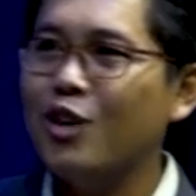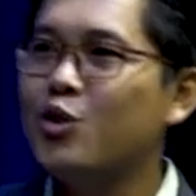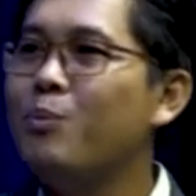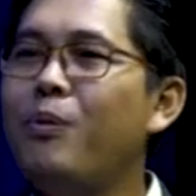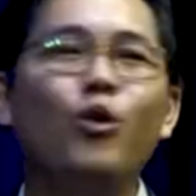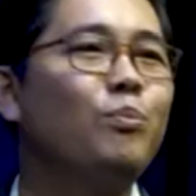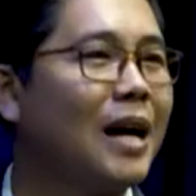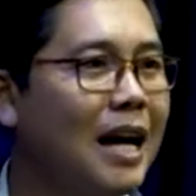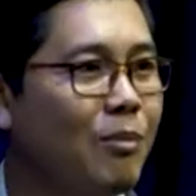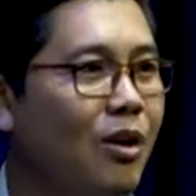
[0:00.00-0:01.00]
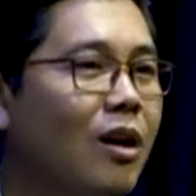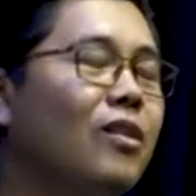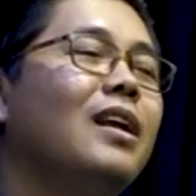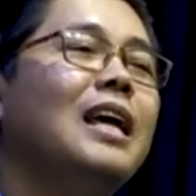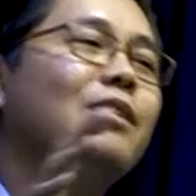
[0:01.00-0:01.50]
trắng chụp ôn bạc cát bạc quạt
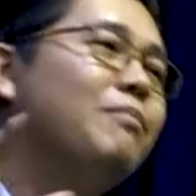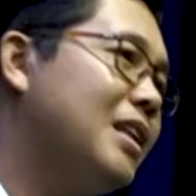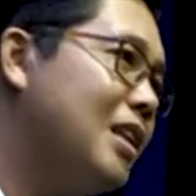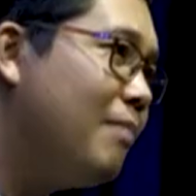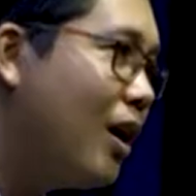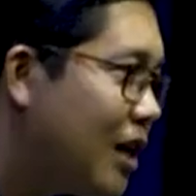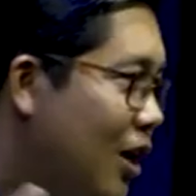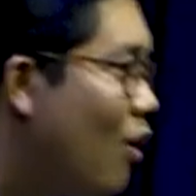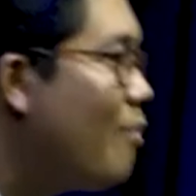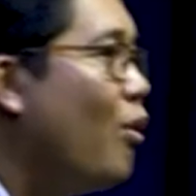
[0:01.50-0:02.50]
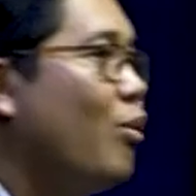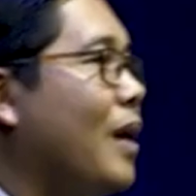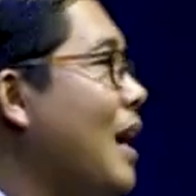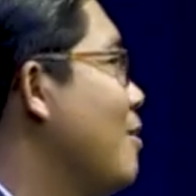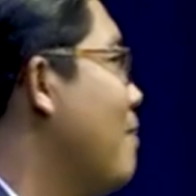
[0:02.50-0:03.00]
quạt lên là bách thường mấy ở kia nom ôn
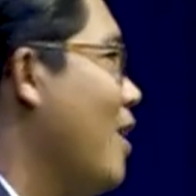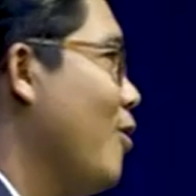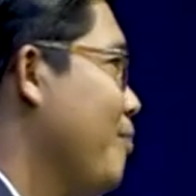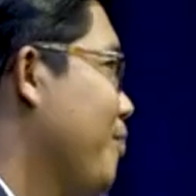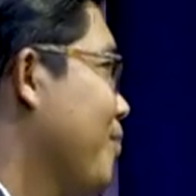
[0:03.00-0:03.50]
bạc cát màu.